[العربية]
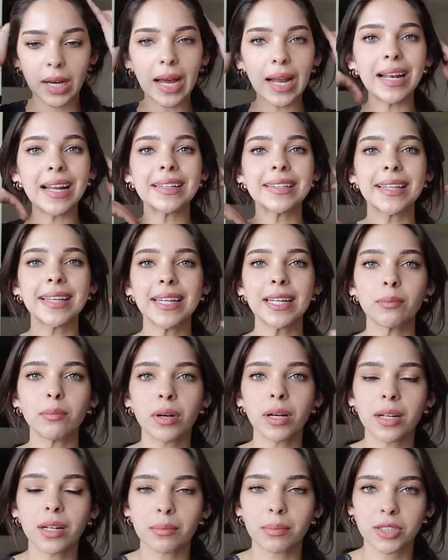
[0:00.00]
هلا تاني
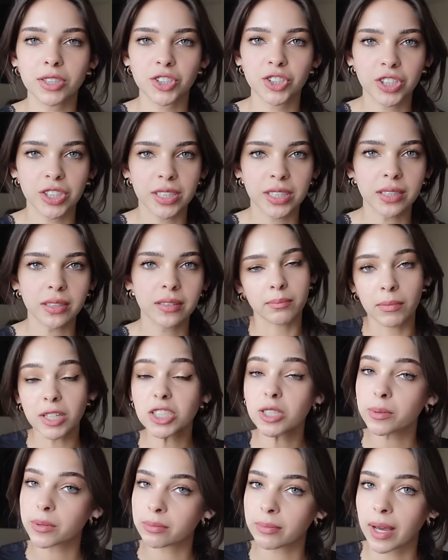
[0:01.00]
مره بس جيت ما
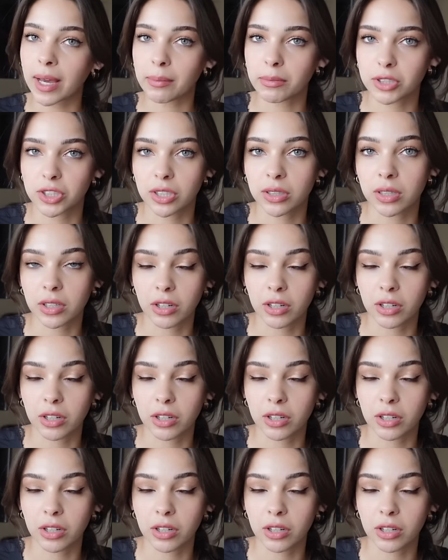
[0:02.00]
جبت معي ماشين